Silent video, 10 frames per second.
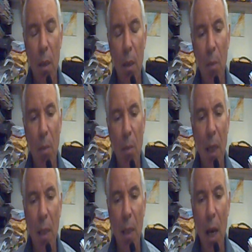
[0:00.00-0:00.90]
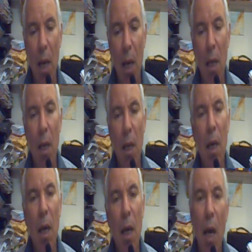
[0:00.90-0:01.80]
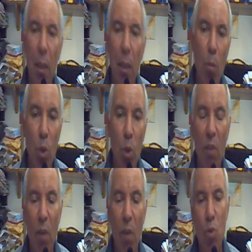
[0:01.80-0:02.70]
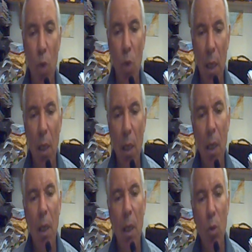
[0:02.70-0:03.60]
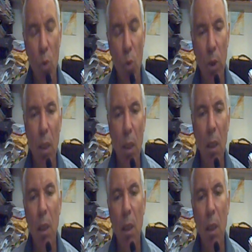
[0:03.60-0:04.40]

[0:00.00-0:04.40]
بطبيعة الحال آه، هذا المضاف السكري آه، يعطي